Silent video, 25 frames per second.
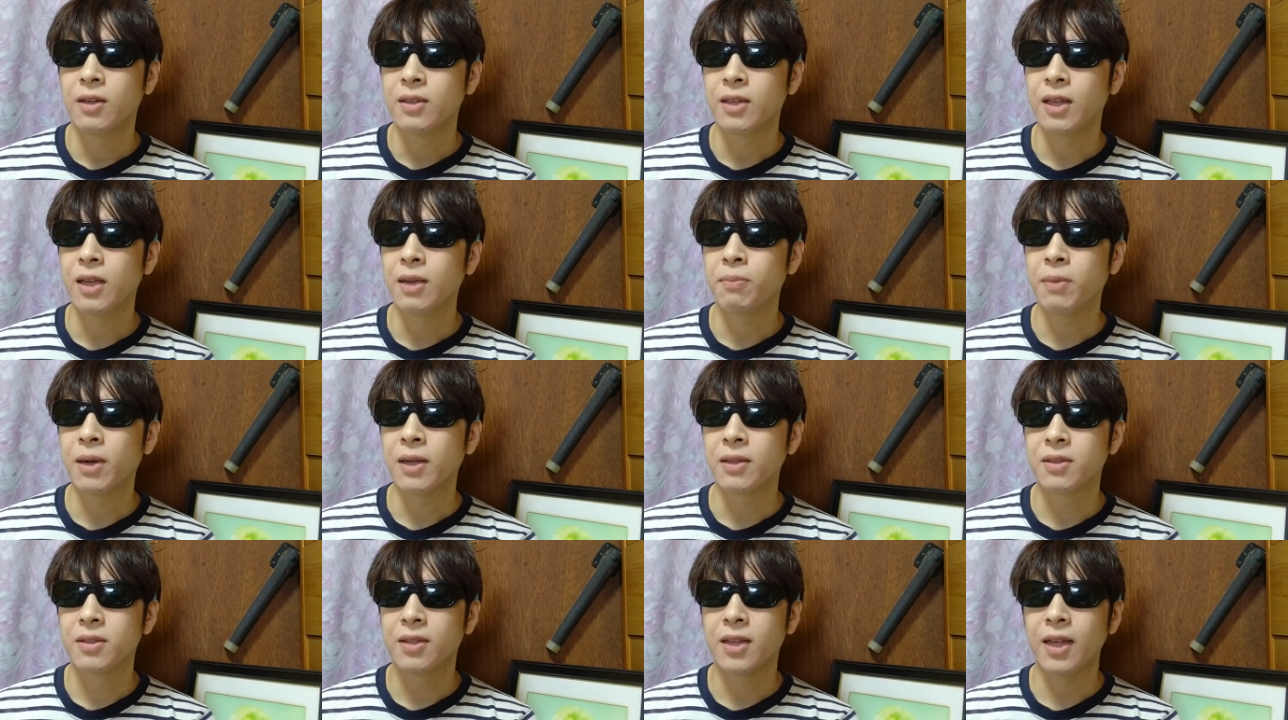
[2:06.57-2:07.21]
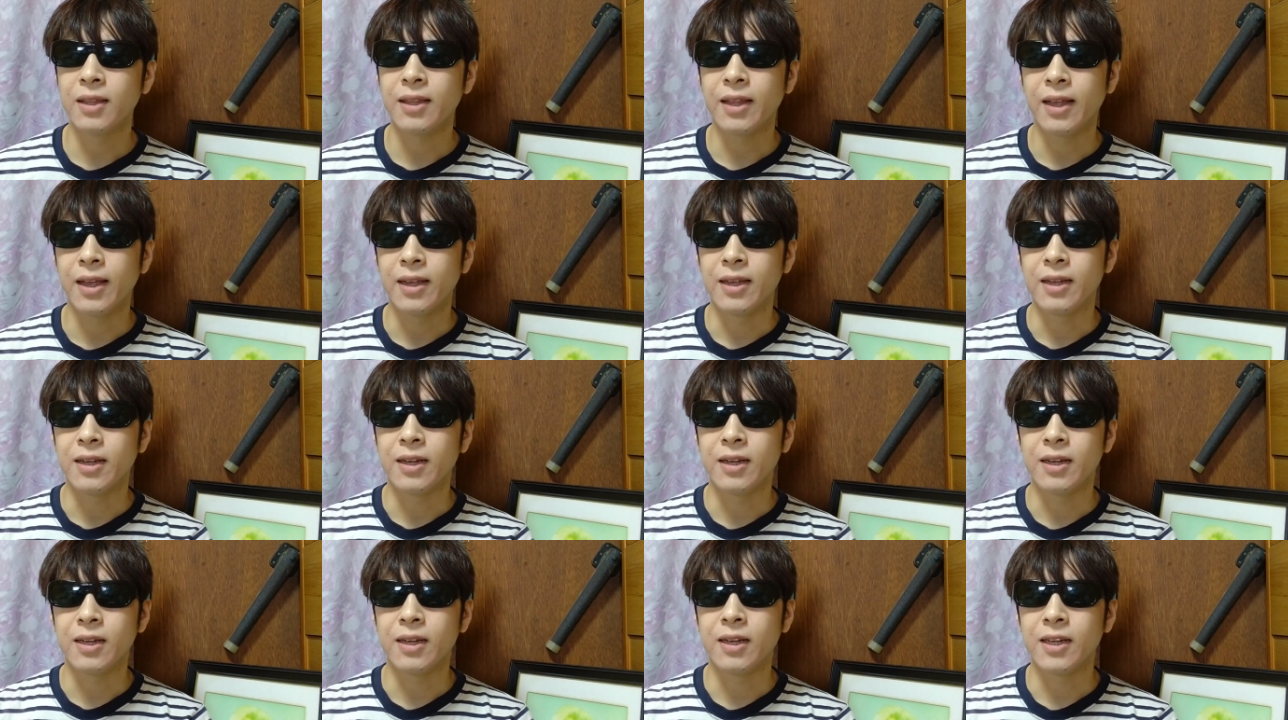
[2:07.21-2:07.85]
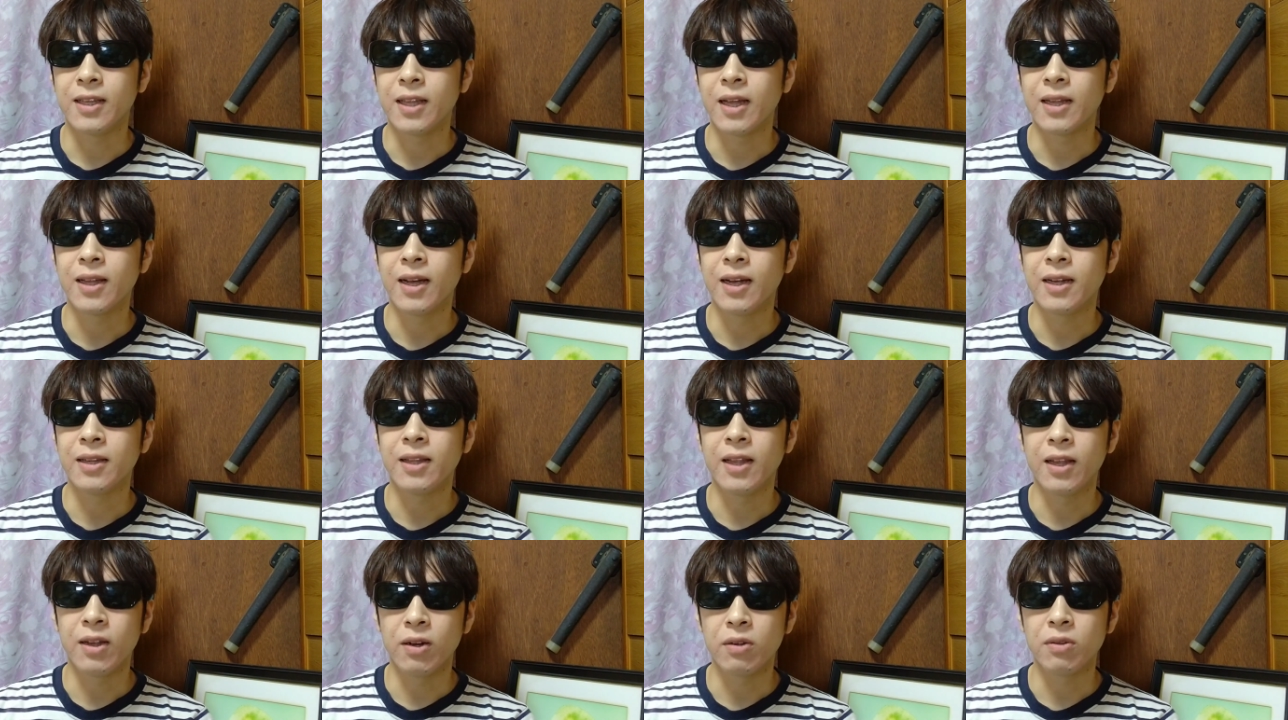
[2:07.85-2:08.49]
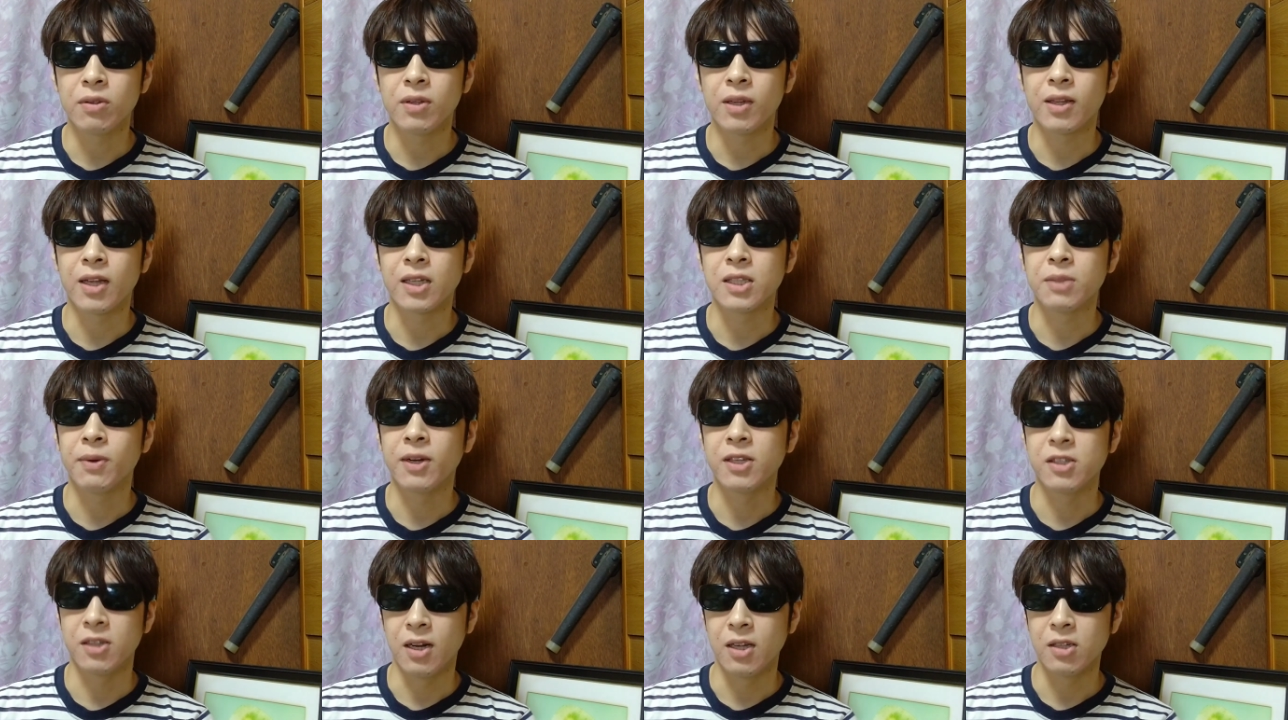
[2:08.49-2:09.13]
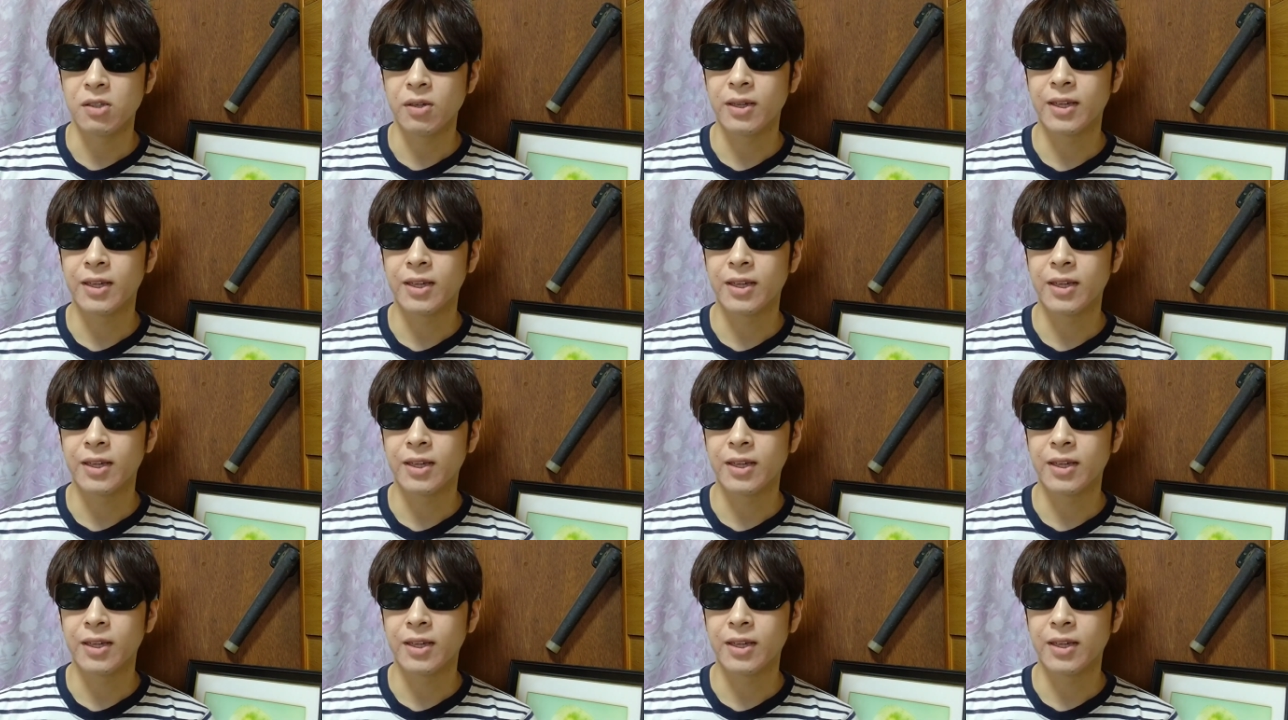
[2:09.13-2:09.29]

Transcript: で、まあ、出ていただいてるって立場ですよね。